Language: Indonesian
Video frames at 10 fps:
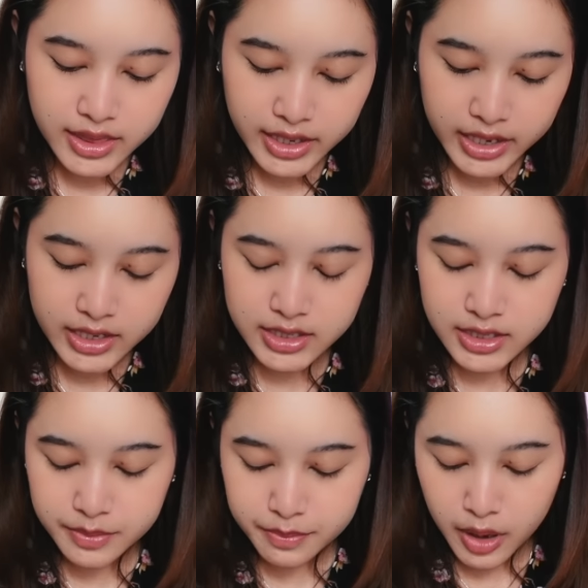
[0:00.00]

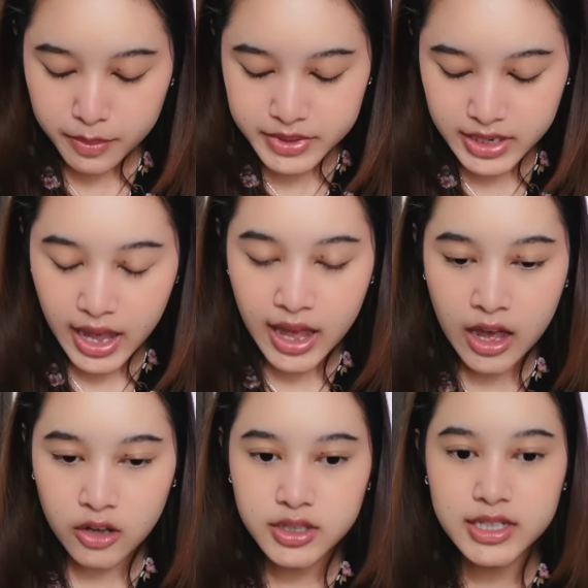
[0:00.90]
things pops
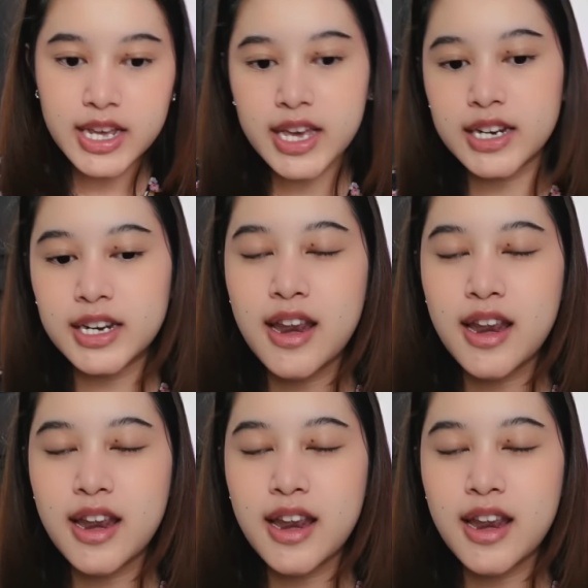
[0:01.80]
out dan